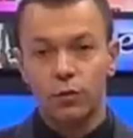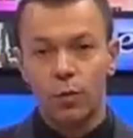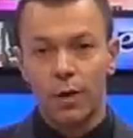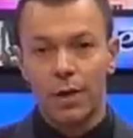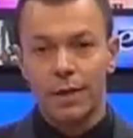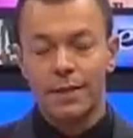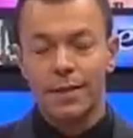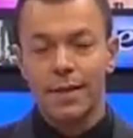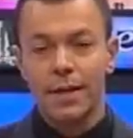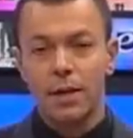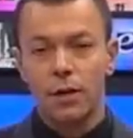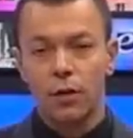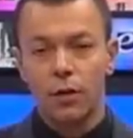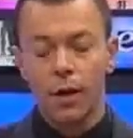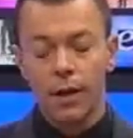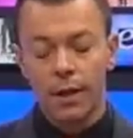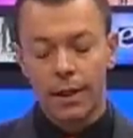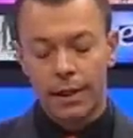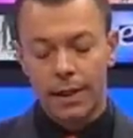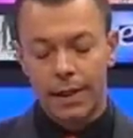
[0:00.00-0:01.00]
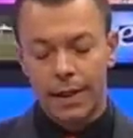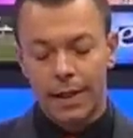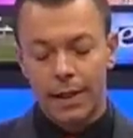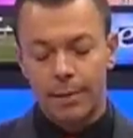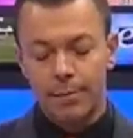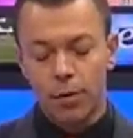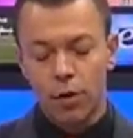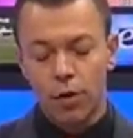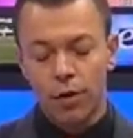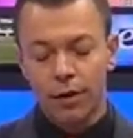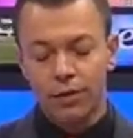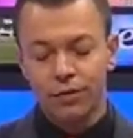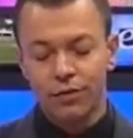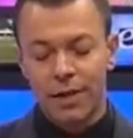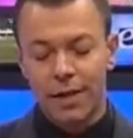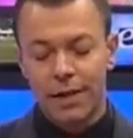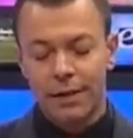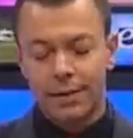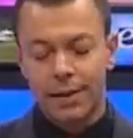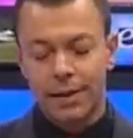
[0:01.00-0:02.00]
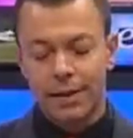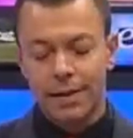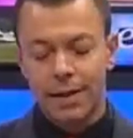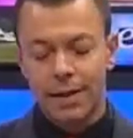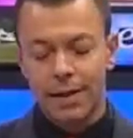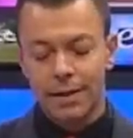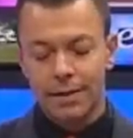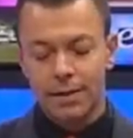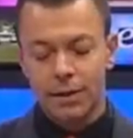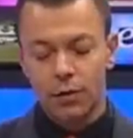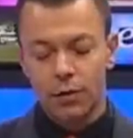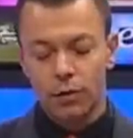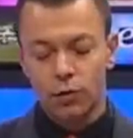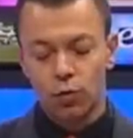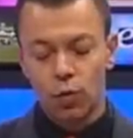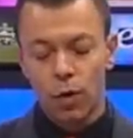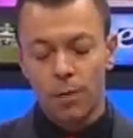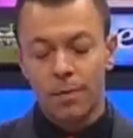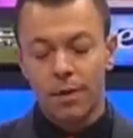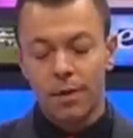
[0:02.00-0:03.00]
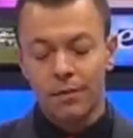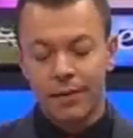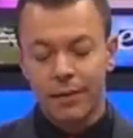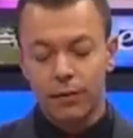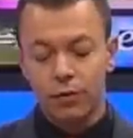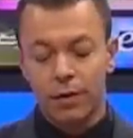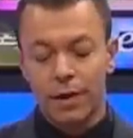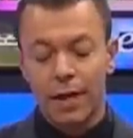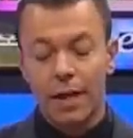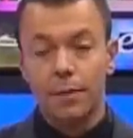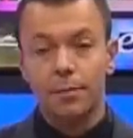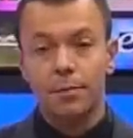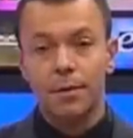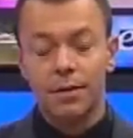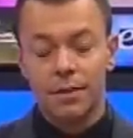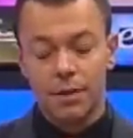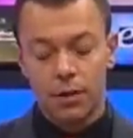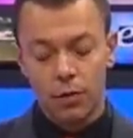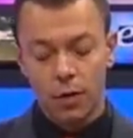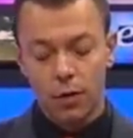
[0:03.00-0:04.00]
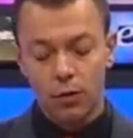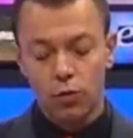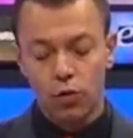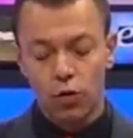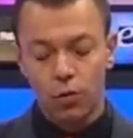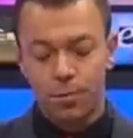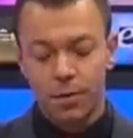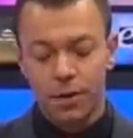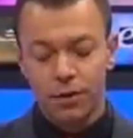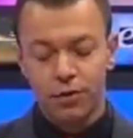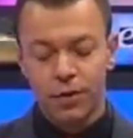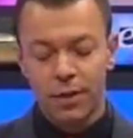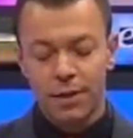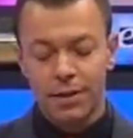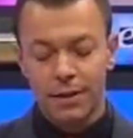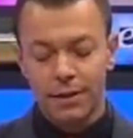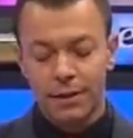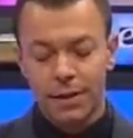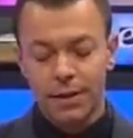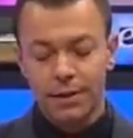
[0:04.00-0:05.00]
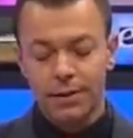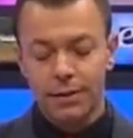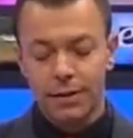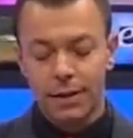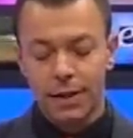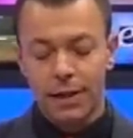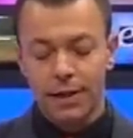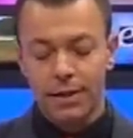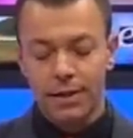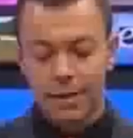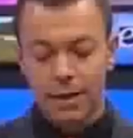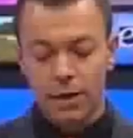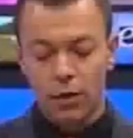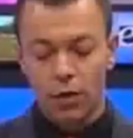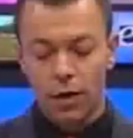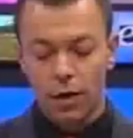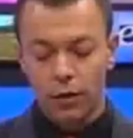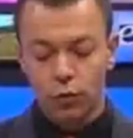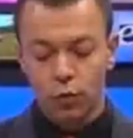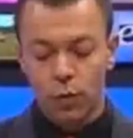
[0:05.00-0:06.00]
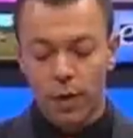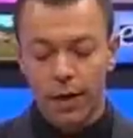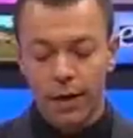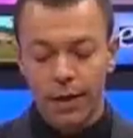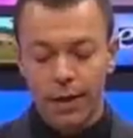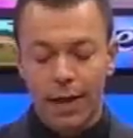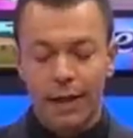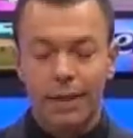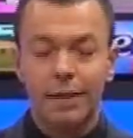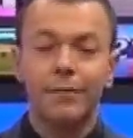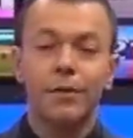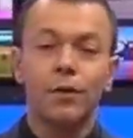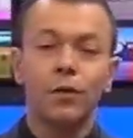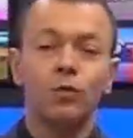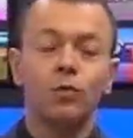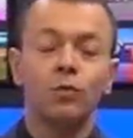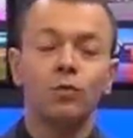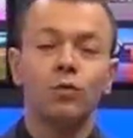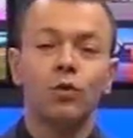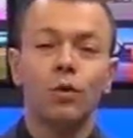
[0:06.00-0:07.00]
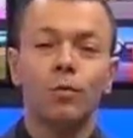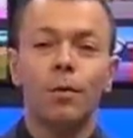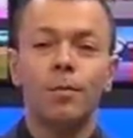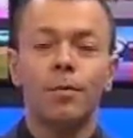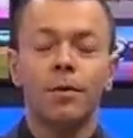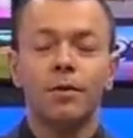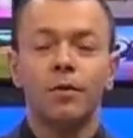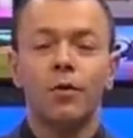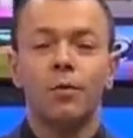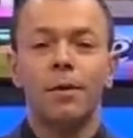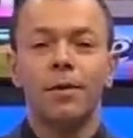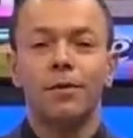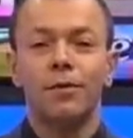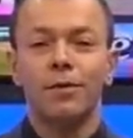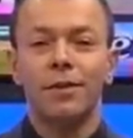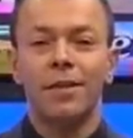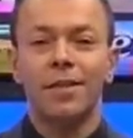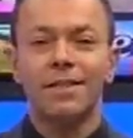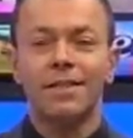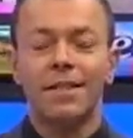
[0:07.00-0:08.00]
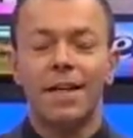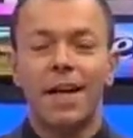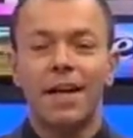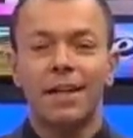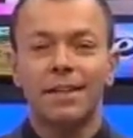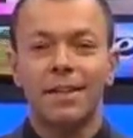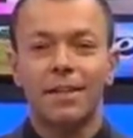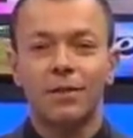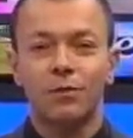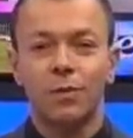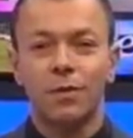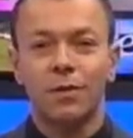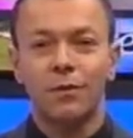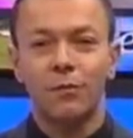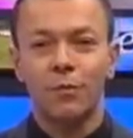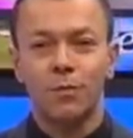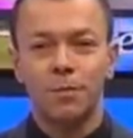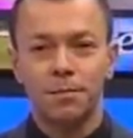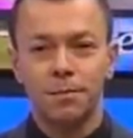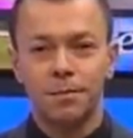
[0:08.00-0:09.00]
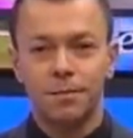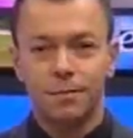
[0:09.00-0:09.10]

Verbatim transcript: 2-0, in Lega Pro Reggiana-Ternana 0-2, Benevento-Carpi 0-1, Piacenza-Triestina 0-2. È davvero tutto, buon proseguimento di serata su TV.